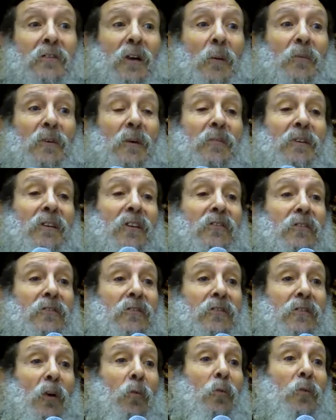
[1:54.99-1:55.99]
طب ربنا
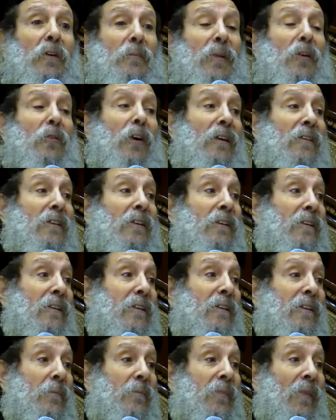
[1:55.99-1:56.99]
طول باله عليه
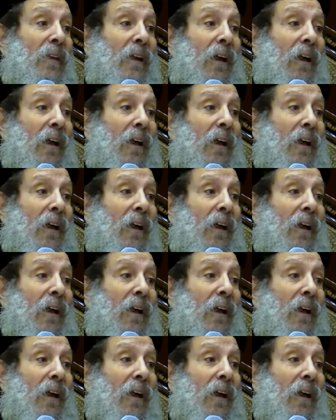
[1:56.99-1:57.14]
ليه؟